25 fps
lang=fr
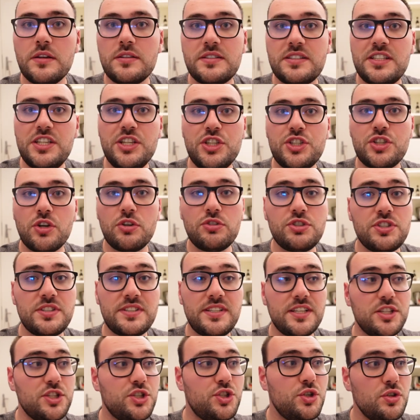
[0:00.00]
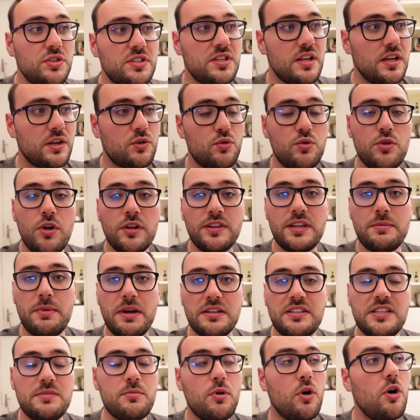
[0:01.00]
Ce qui change, c'est juste la couleur des
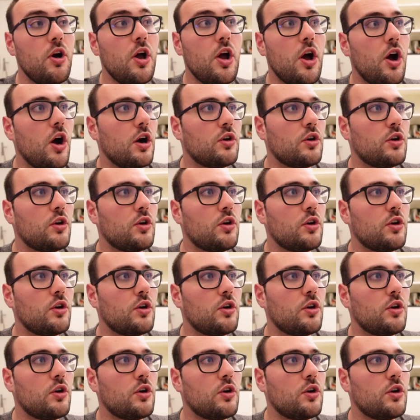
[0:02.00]
bâtiments.